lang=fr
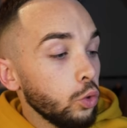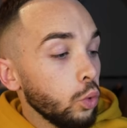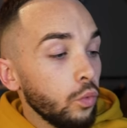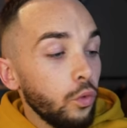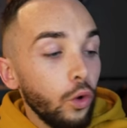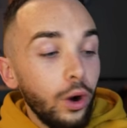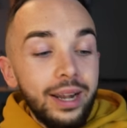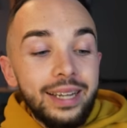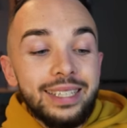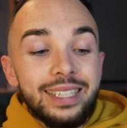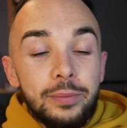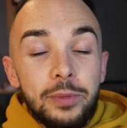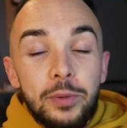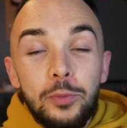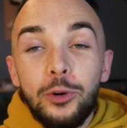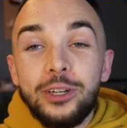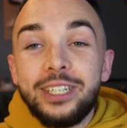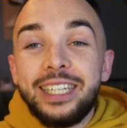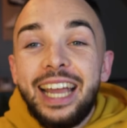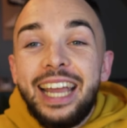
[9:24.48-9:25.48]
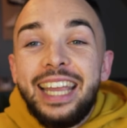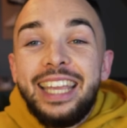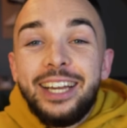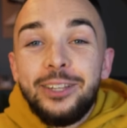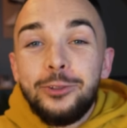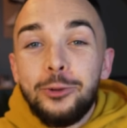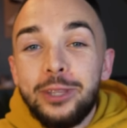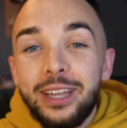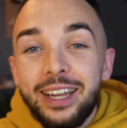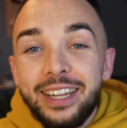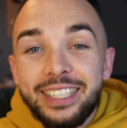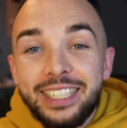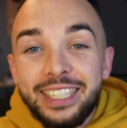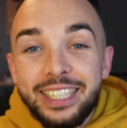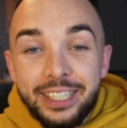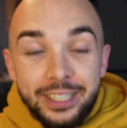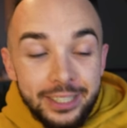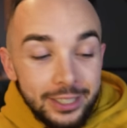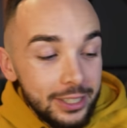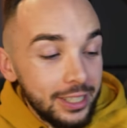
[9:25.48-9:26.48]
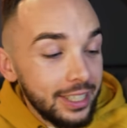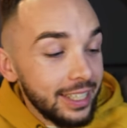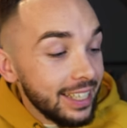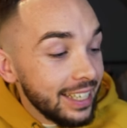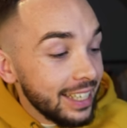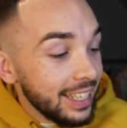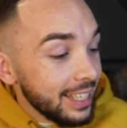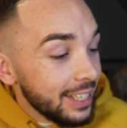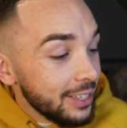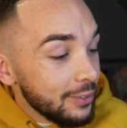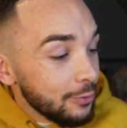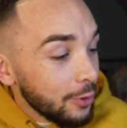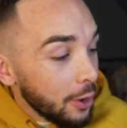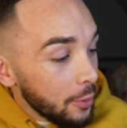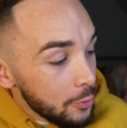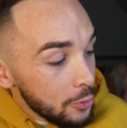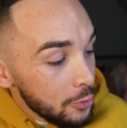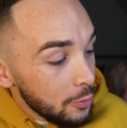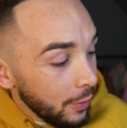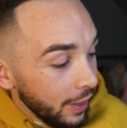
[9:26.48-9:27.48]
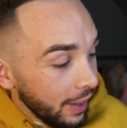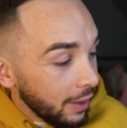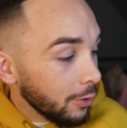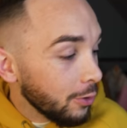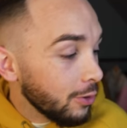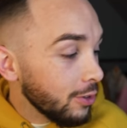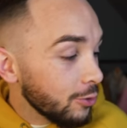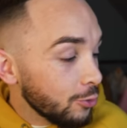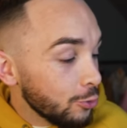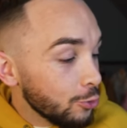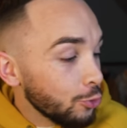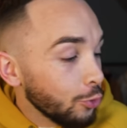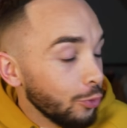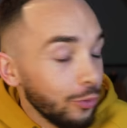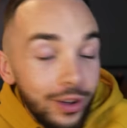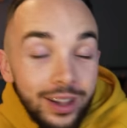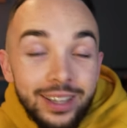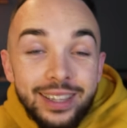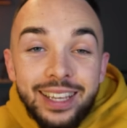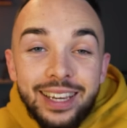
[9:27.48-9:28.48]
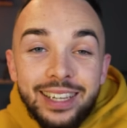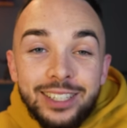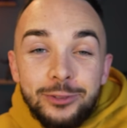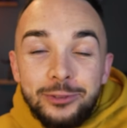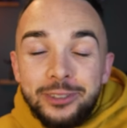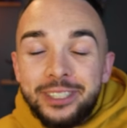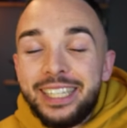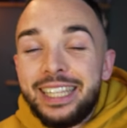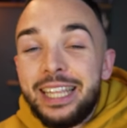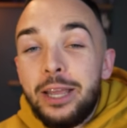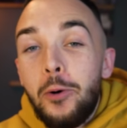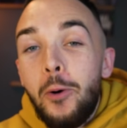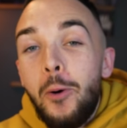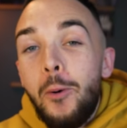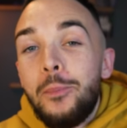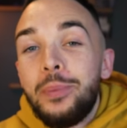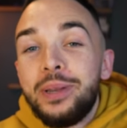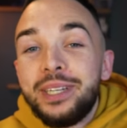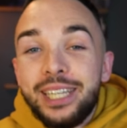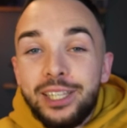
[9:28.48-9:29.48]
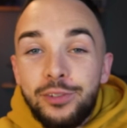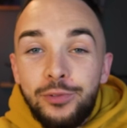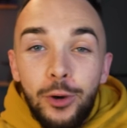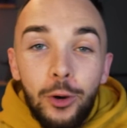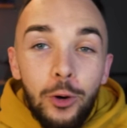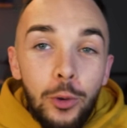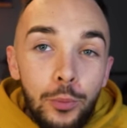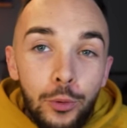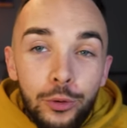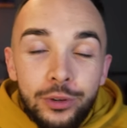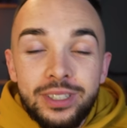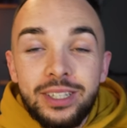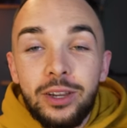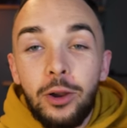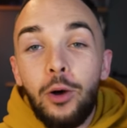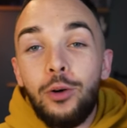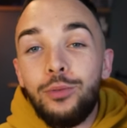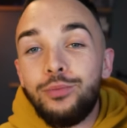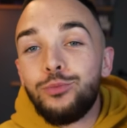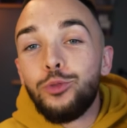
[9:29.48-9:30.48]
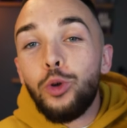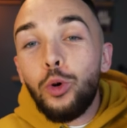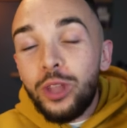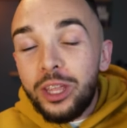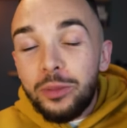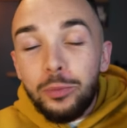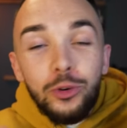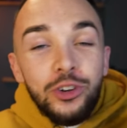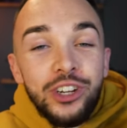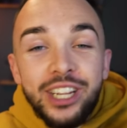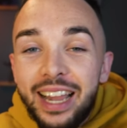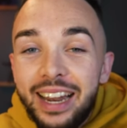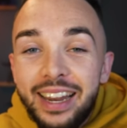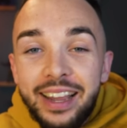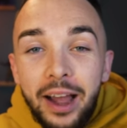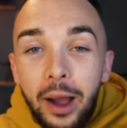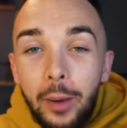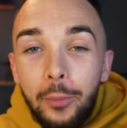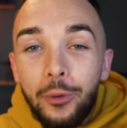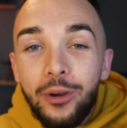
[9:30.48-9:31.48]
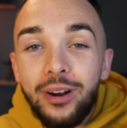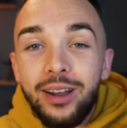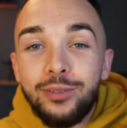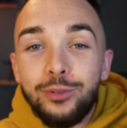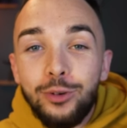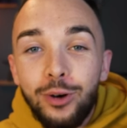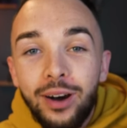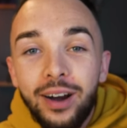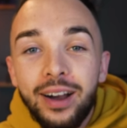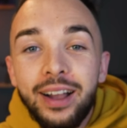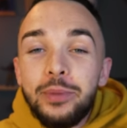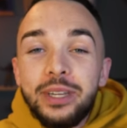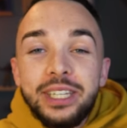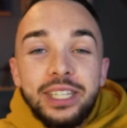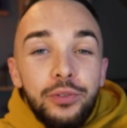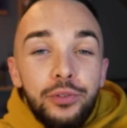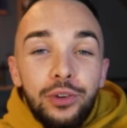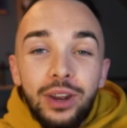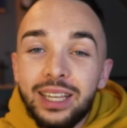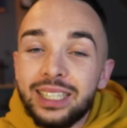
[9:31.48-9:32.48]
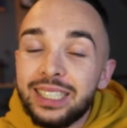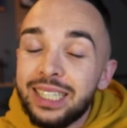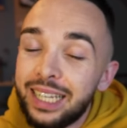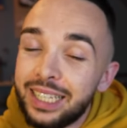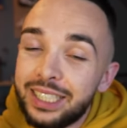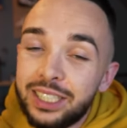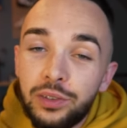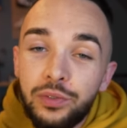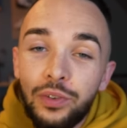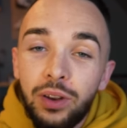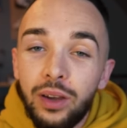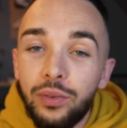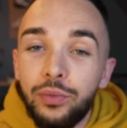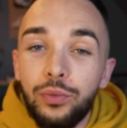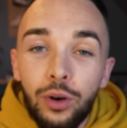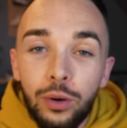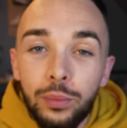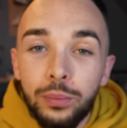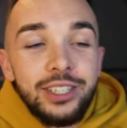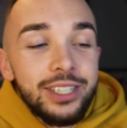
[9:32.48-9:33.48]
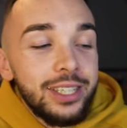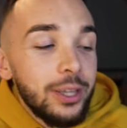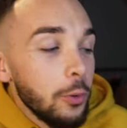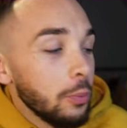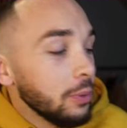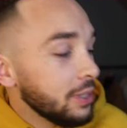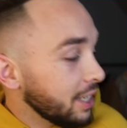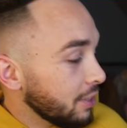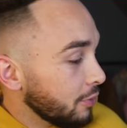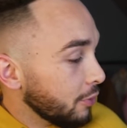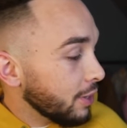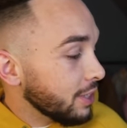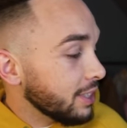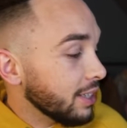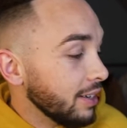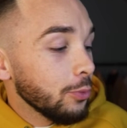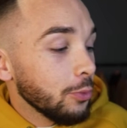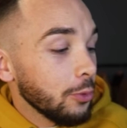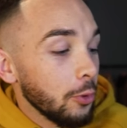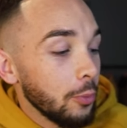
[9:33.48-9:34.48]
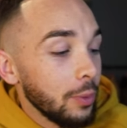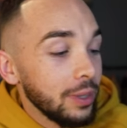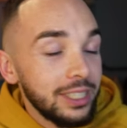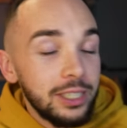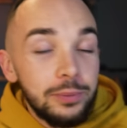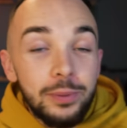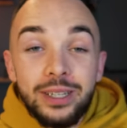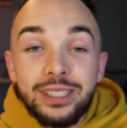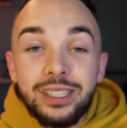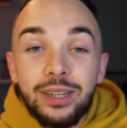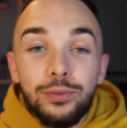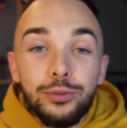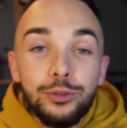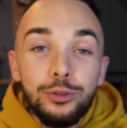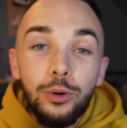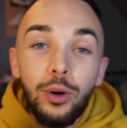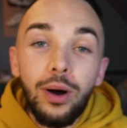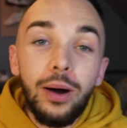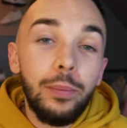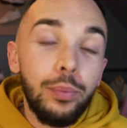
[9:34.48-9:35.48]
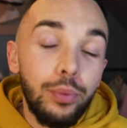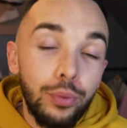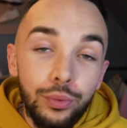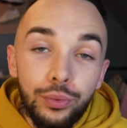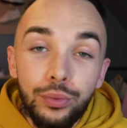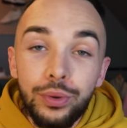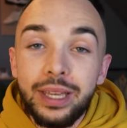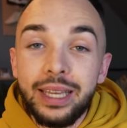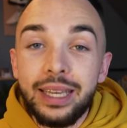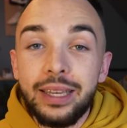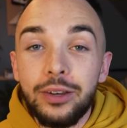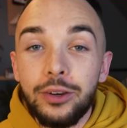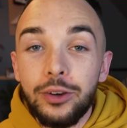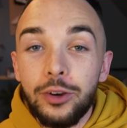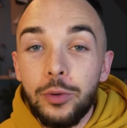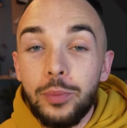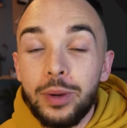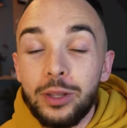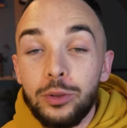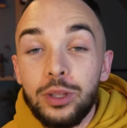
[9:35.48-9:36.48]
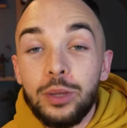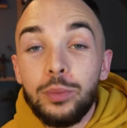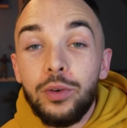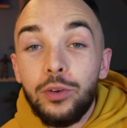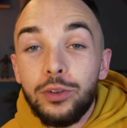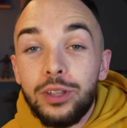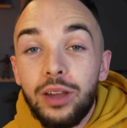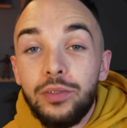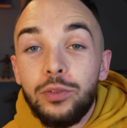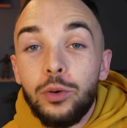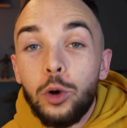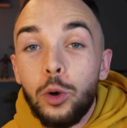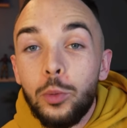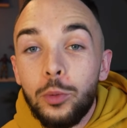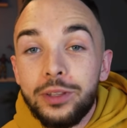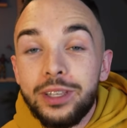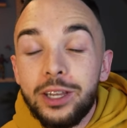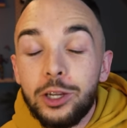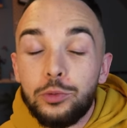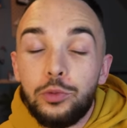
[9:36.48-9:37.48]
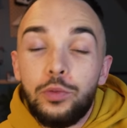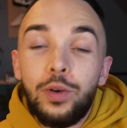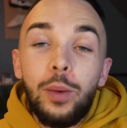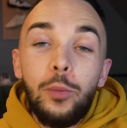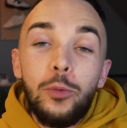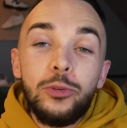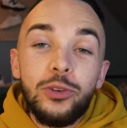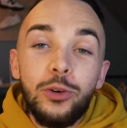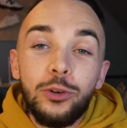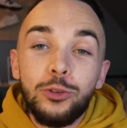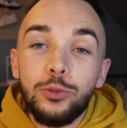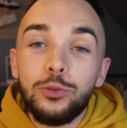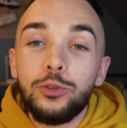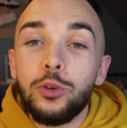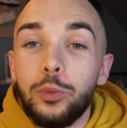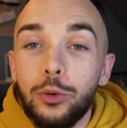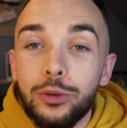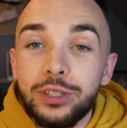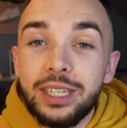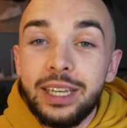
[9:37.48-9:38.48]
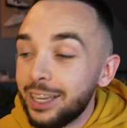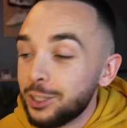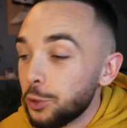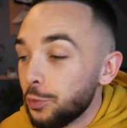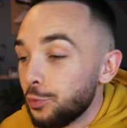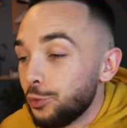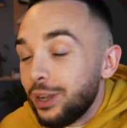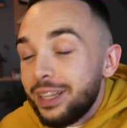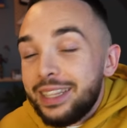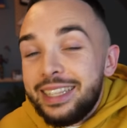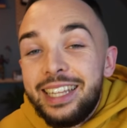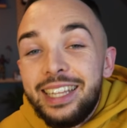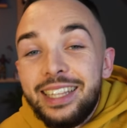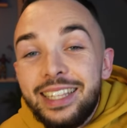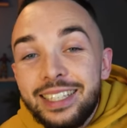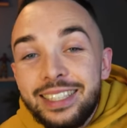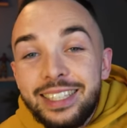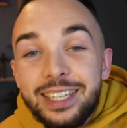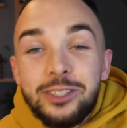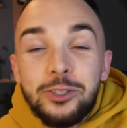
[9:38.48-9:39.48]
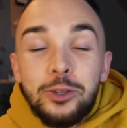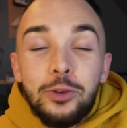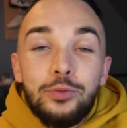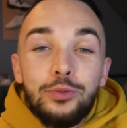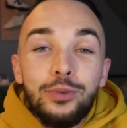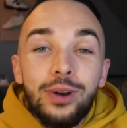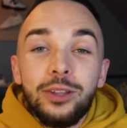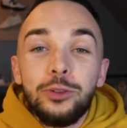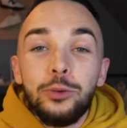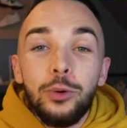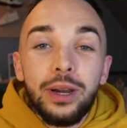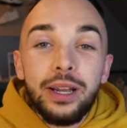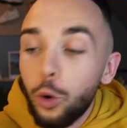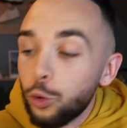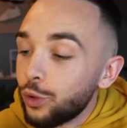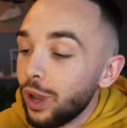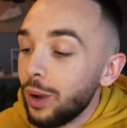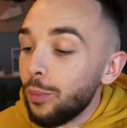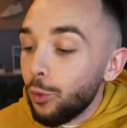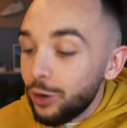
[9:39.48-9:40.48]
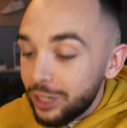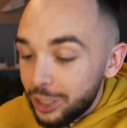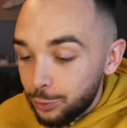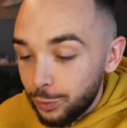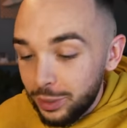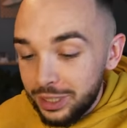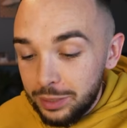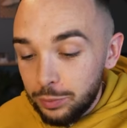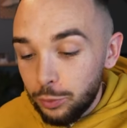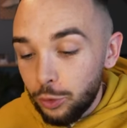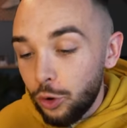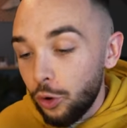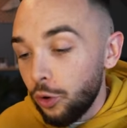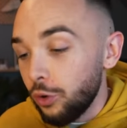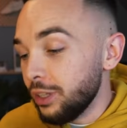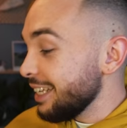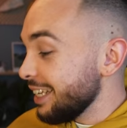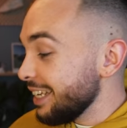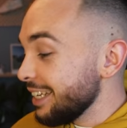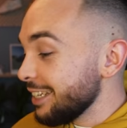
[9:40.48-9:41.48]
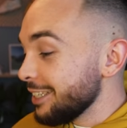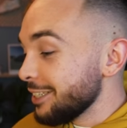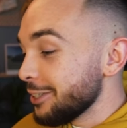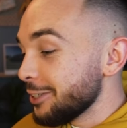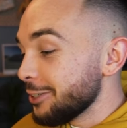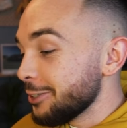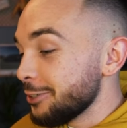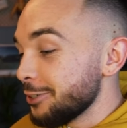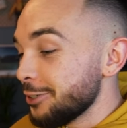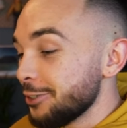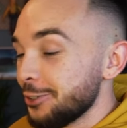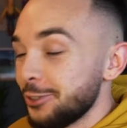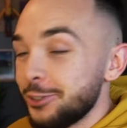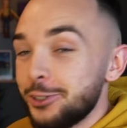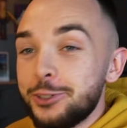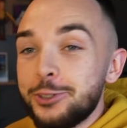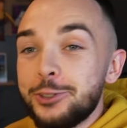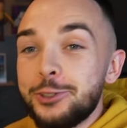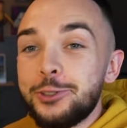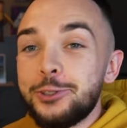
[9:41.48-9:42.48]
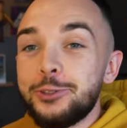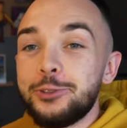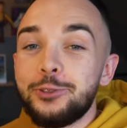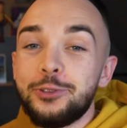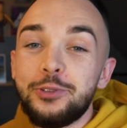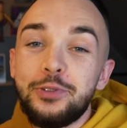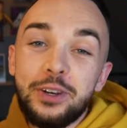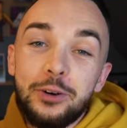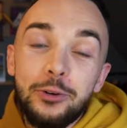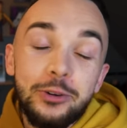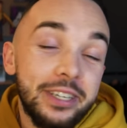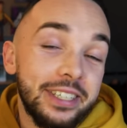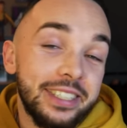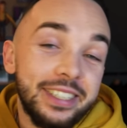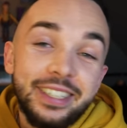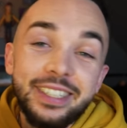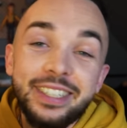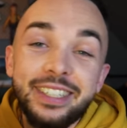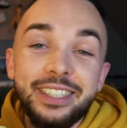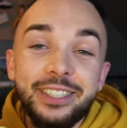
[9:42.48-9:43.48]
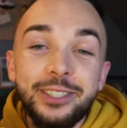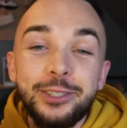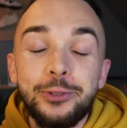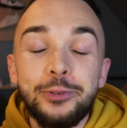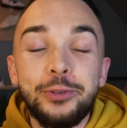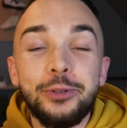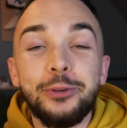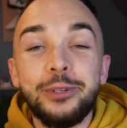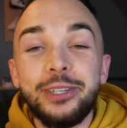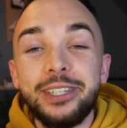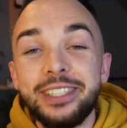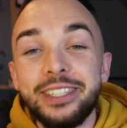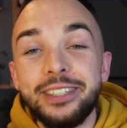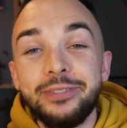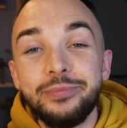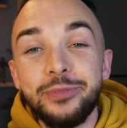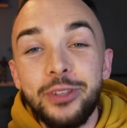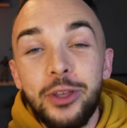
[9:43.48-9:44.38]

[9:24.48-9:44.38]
Donc voilà les amis, moi j'ai rien d'autre à dire, c'est vraiment une paire que, je trouvais intéressante, j'étais obligé de faire l'unboxing, alors honnêtement j'ai galéré un peu à la voir, mais j'ai fait la slide, j'ai fait la foam, j'étais obligé de faire ça. Donc euh, bah, j'espère que ça vous aura plu et euh, bah, donnez-moi votre avis en commentaire, je veux vraiment savoir ce que vous en pensez. Est-ce que vous la détestez, est-ce que vous l'adorez En tout cas moi j'ai choisi mon camp et je, vais rocker ça les gars, je vais rocker ça.